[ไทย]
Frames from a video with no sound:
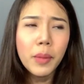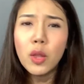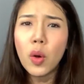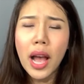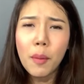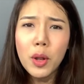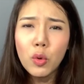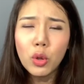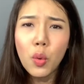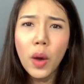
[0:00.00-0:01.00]
เป็นตกขาวไม่
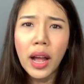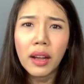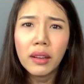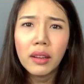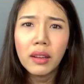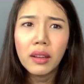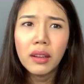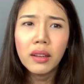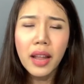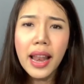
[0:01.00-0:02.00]
รู้ตัว
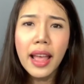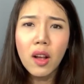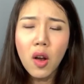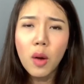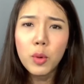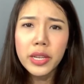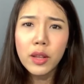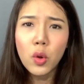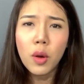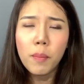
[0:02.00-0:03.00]
นั่นแหละก็ของผู้
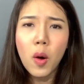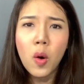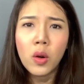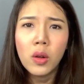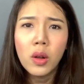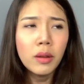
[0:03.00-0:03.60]
ชายสกปรก